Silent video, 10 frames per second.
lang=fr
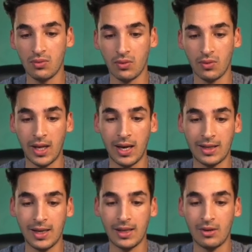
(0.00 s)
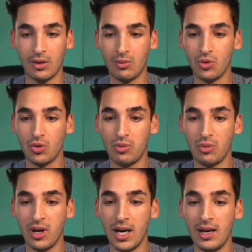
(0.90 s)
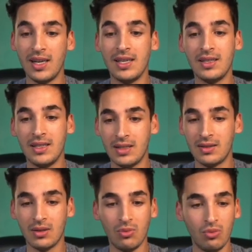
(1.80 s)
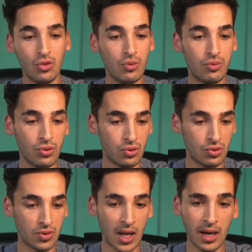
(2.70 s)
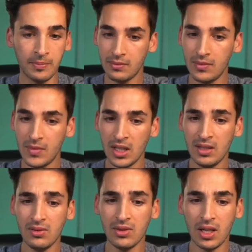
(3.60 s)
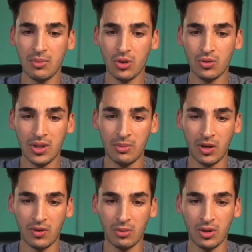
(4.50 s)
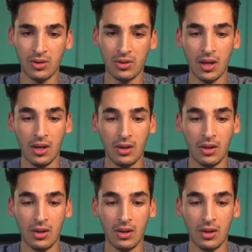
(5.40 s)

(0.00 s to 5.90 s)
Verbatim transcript: Donc on a Cannes beaucoup plus bas, Nice beaucoup plus haut juste là. Ici, on a les plans du département.